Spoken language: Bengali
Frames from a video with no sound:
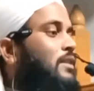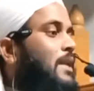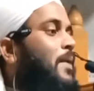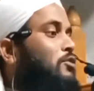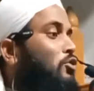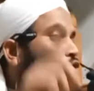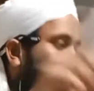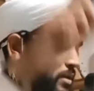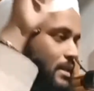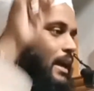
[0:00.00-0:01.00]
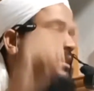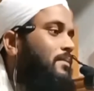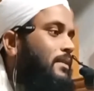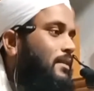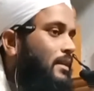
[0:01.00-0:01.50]
নির্বাচনে সমস্যা দেখা
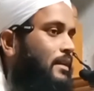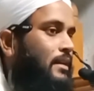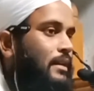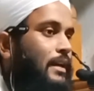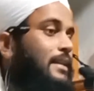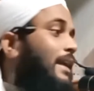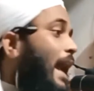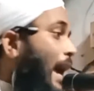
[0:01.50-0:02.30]
দিবে এটাকে